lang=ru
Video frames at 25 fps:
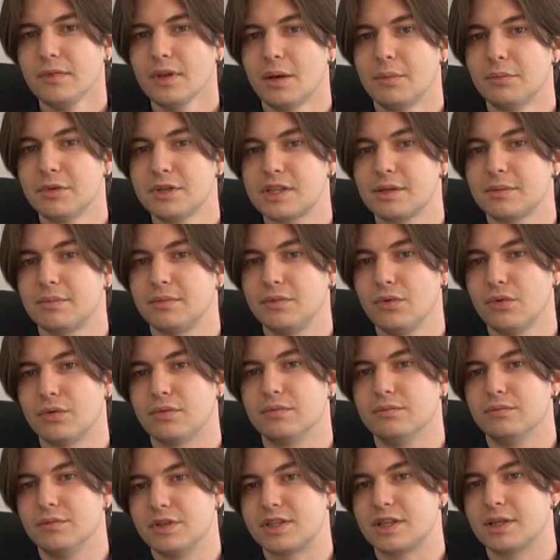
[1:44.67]
мы,
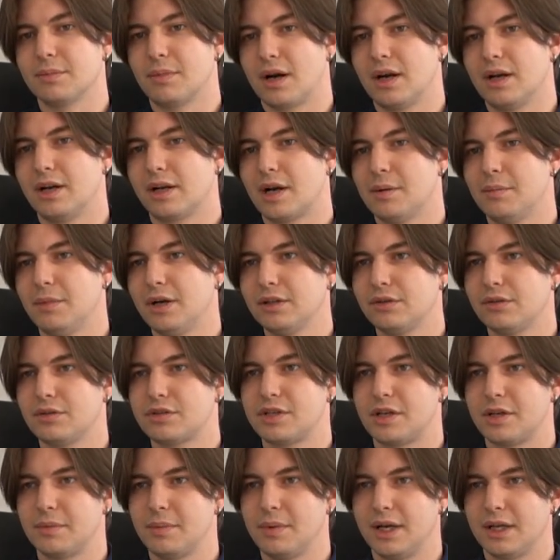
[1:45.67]
ну, мы собрали команду
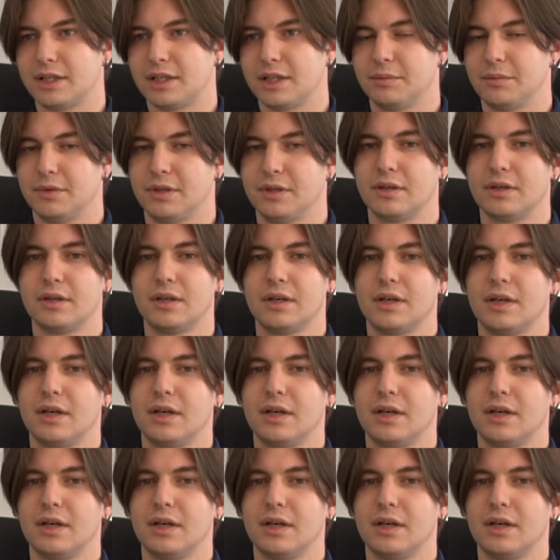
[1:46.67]
с ребятами